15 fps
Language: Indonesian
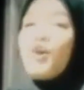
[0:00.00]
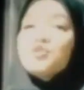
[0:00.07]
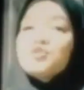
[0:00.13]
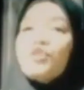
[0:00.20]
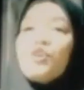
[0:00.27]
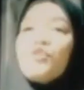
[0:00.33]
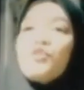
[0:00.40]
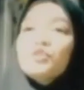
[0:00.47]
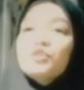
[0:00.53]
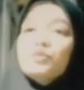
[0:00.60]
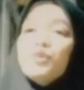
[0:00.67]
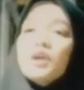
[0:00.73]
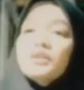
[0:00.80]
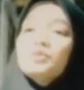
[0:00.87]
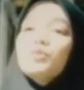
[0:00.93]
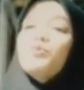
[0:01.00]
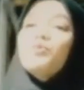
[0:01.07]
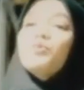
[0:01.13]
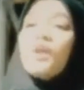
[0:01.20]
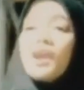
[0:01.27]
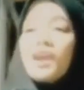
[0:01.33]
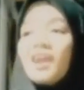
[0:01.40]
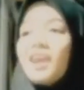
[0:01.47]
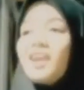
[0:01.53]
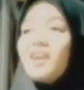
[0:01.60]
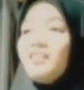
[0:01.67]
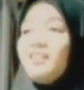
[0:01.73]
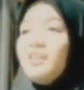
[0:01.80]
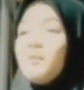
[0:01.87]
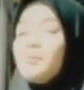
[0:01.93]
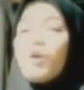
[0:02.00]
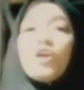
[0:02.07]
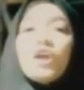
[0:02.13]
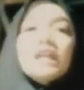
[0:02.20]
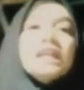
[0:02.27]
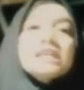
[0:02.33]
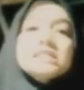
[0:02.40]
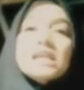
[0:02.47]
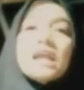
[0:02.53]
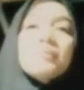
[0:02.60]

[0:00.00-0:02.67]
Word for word: ojo kok wong kuwek-kuwek pokoknya nek sing